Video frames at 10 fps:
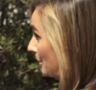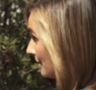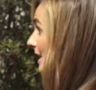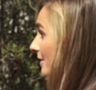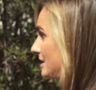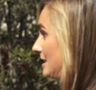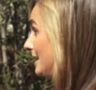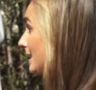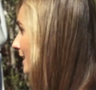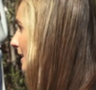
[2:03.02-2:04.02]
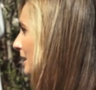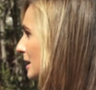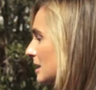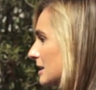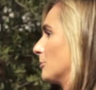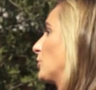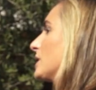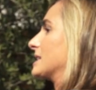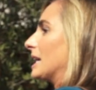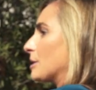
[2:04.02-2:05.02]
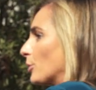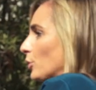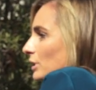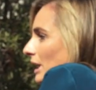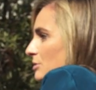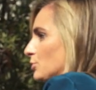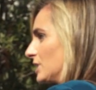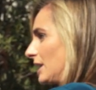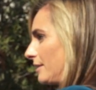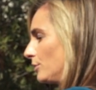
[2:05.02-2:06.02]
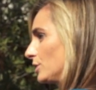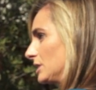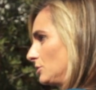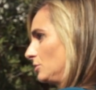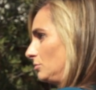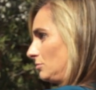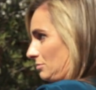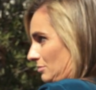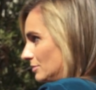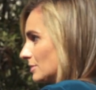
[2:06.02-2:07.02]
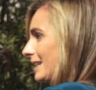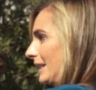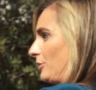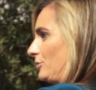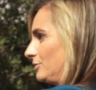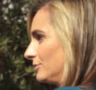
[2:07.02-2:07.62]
le debería de exigir y a lo mejor está ahí por otras muchas razones, ¿no? Creo.